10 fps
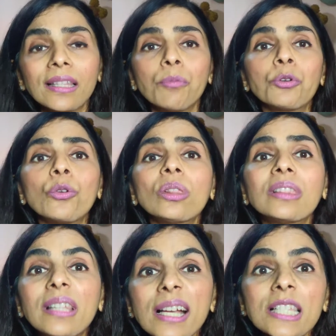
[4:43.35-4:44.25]
तब उनको
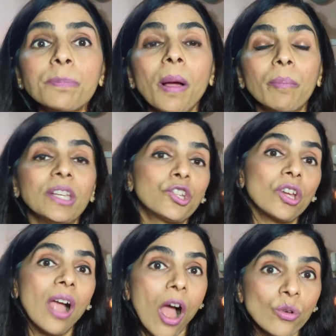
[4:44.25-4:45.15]
10
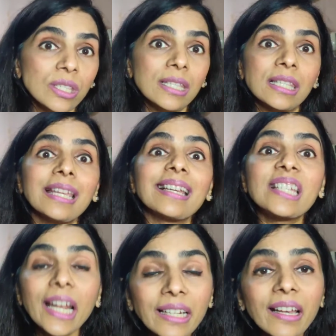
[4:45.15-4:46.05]
पब्लिशिंग हाउसेस ने
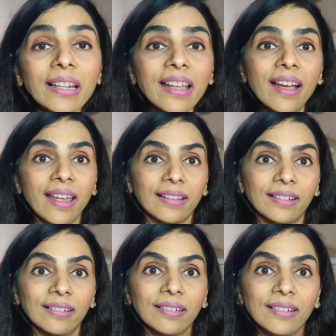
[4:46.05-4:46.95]
रिजेक्ट कर दिया गया
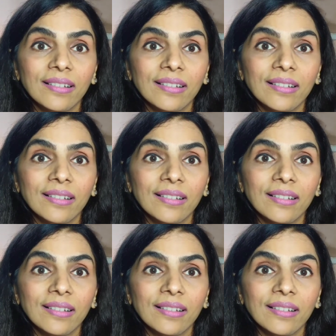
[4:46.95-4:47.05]
था